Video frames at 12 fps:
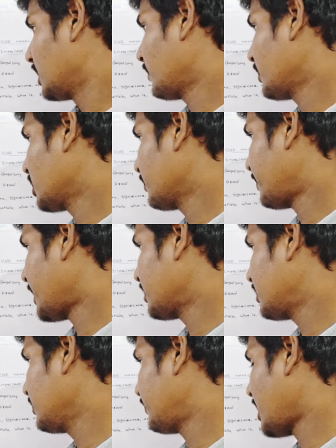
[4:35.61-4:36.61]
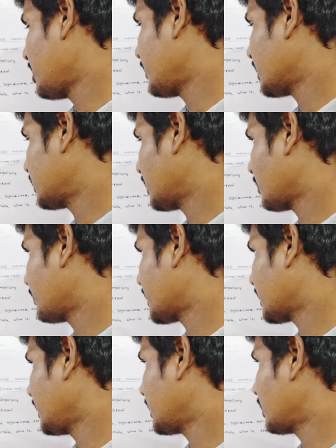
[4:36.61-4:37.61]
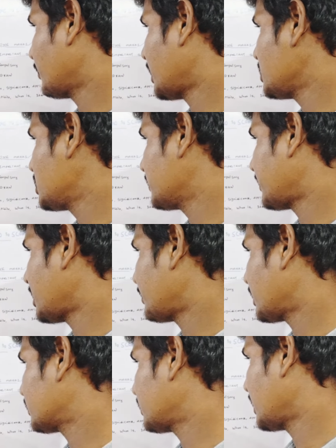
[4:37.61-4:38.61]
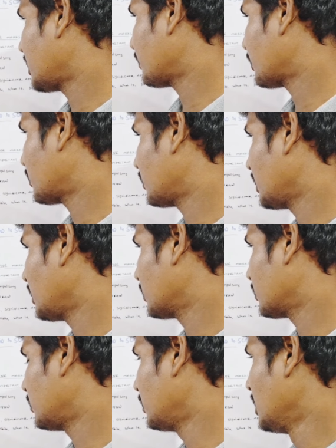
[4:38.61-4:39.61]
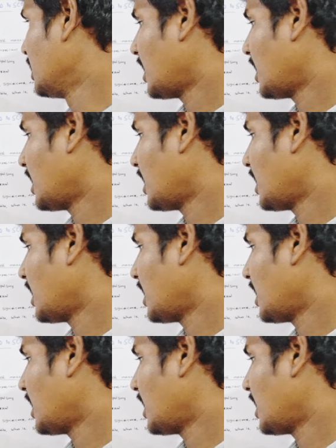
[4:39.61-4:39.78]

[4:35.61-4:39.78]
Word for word: நமக்கு பத்து ஃபைவ் மார்க்ஸ் கேட்பாங்க ஏன்னா நம்ம அஞ்சு ஃபைவ் மார்க்ஸ் தான் என்ன பண்ணோம் எழுதணும்